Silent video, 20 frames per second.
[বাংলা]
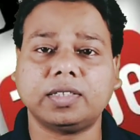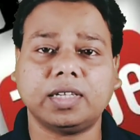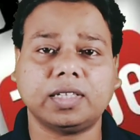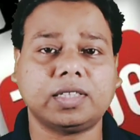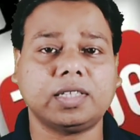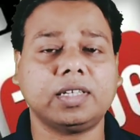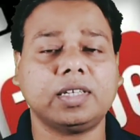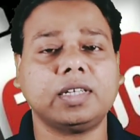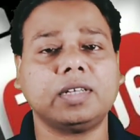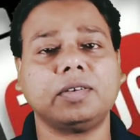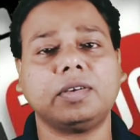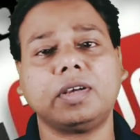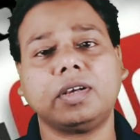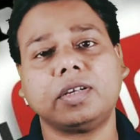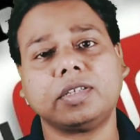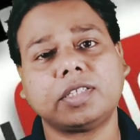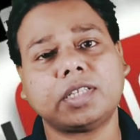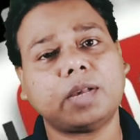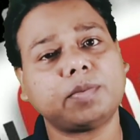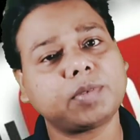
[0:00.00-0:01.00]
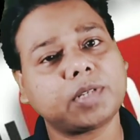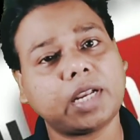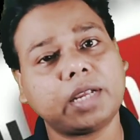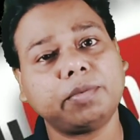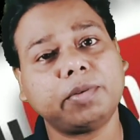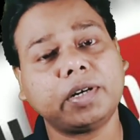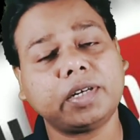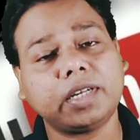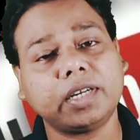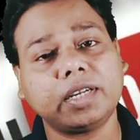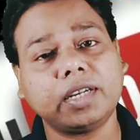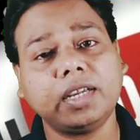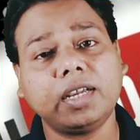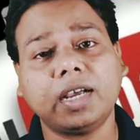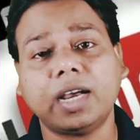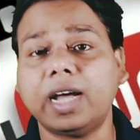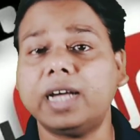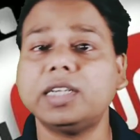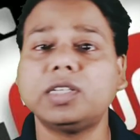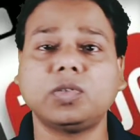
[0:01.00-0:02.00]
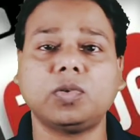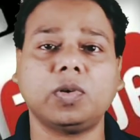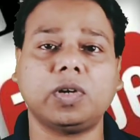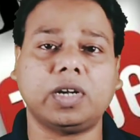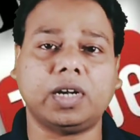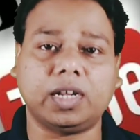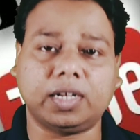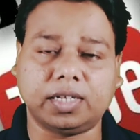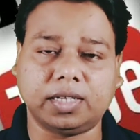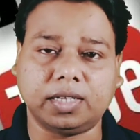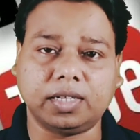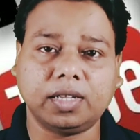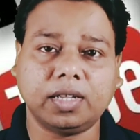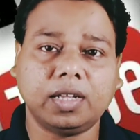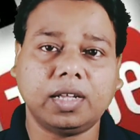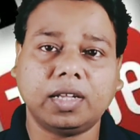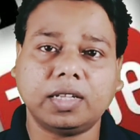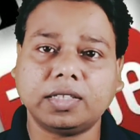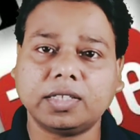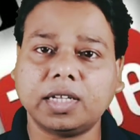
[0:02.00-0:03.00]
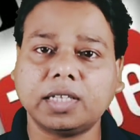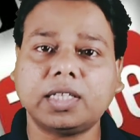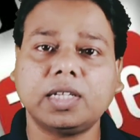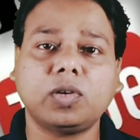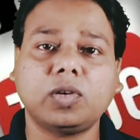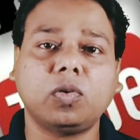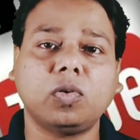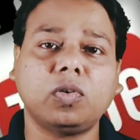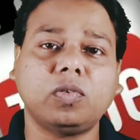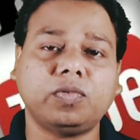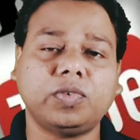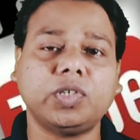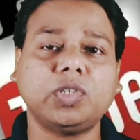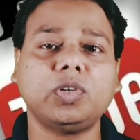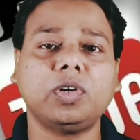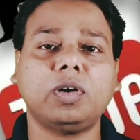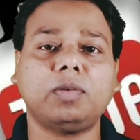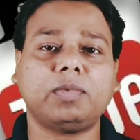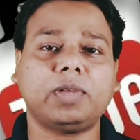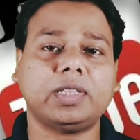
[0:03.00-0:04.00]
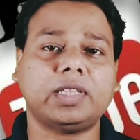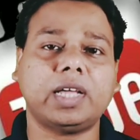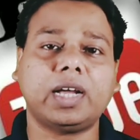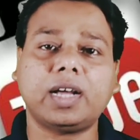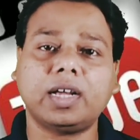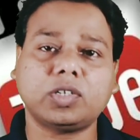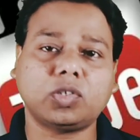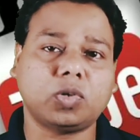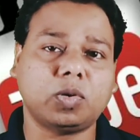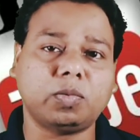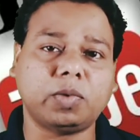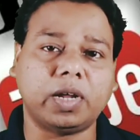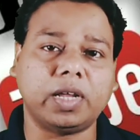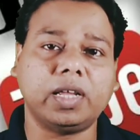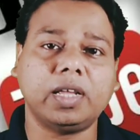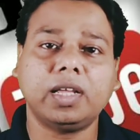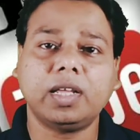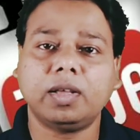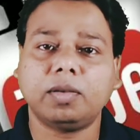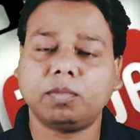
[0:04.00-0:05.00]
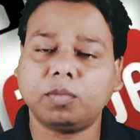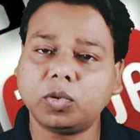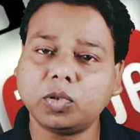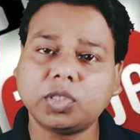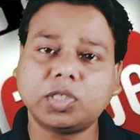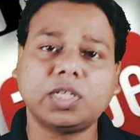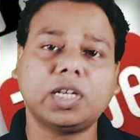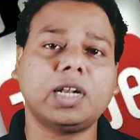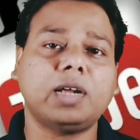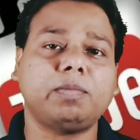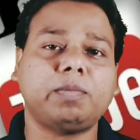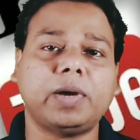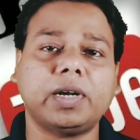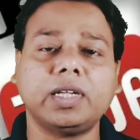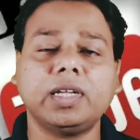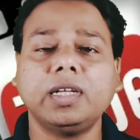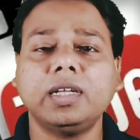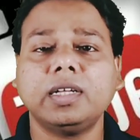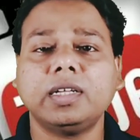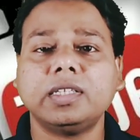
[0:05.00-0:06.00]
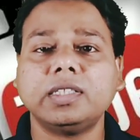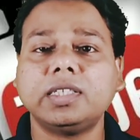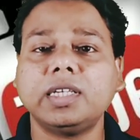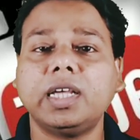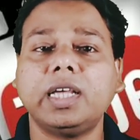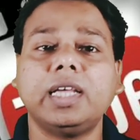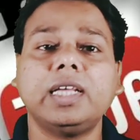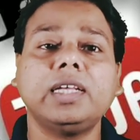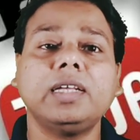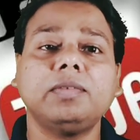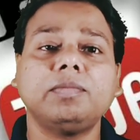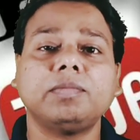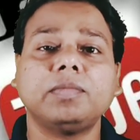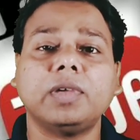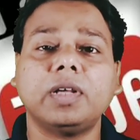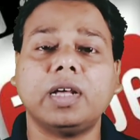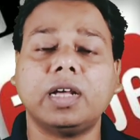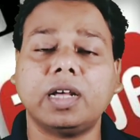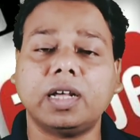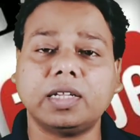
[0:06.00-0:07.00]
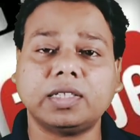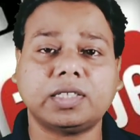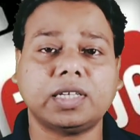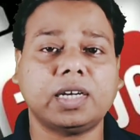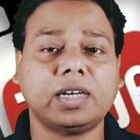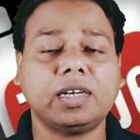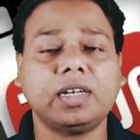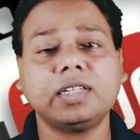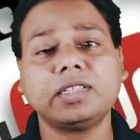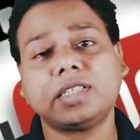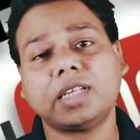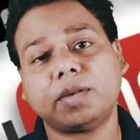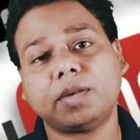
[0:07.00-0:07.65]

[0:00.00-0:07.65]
যাতে সাবস্ক্রাইবারটাকে হাইট করে রাখি যাতে কোনো ভিডিও আমরা দেখার সময় বুঝতে না পারি যে এই চ্যানেলের